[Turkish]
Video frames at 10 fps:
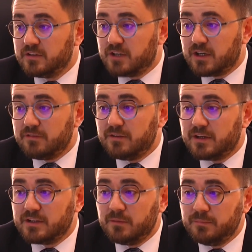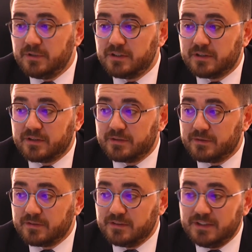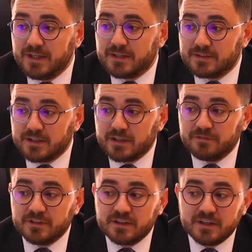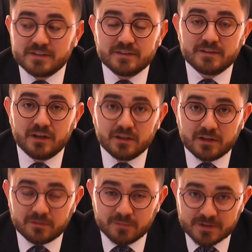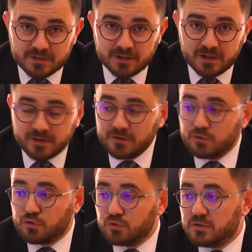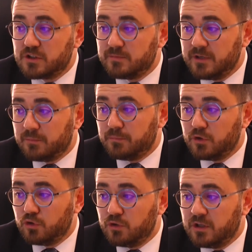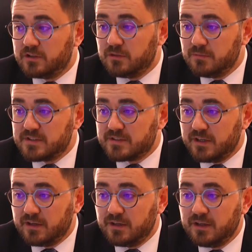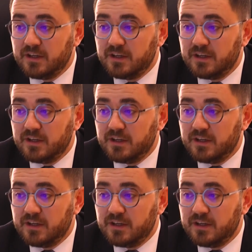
Taraflardan biri diğer tarafın kasıtlı aldatmasıyla sözleşme yapmaya yöneltilmişse